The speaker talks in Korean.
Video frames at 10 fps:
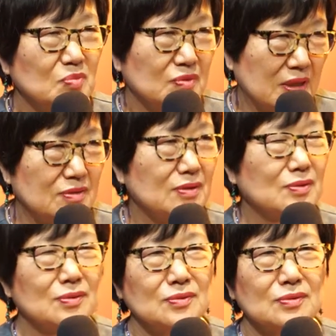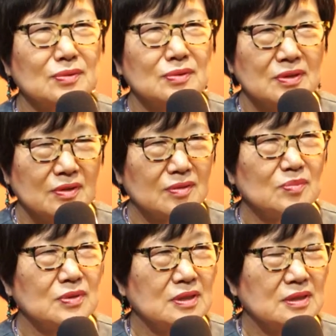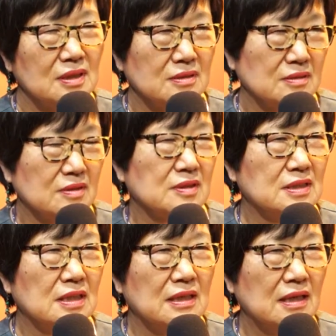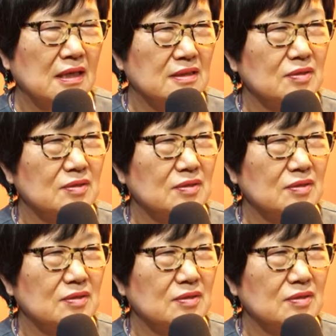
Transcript: 문학적으로도 여러분들이 이렇게 느끼기에